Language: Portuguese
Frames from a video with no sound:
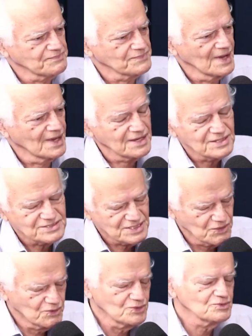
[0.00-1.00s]
que
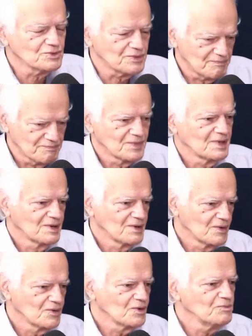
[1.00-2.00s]
segundo
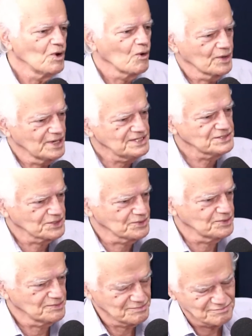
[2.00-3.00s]
o meu crítico,
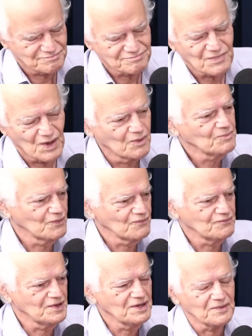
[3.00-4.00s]
meu
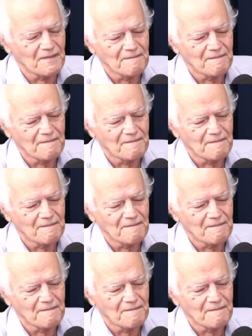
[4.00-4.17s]
filho,